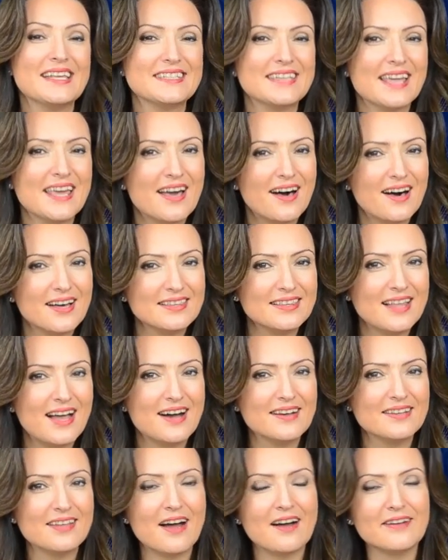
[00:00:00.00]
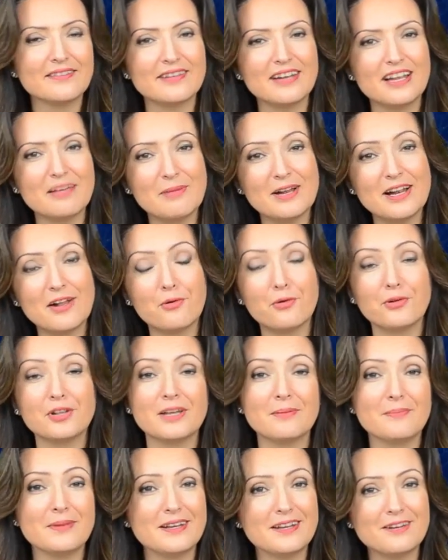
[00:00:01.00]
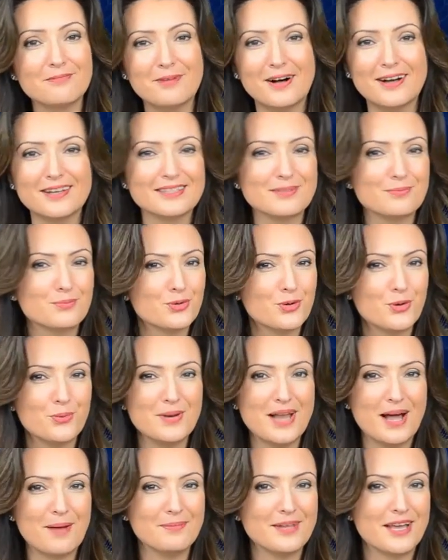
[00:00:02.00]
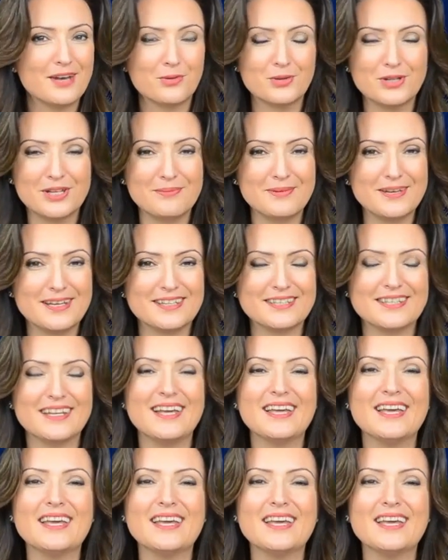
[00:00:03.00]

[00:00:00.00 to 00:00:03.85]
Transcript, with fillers: seyahatlerde ertelemeler olabilir, bazı problemler olabilir,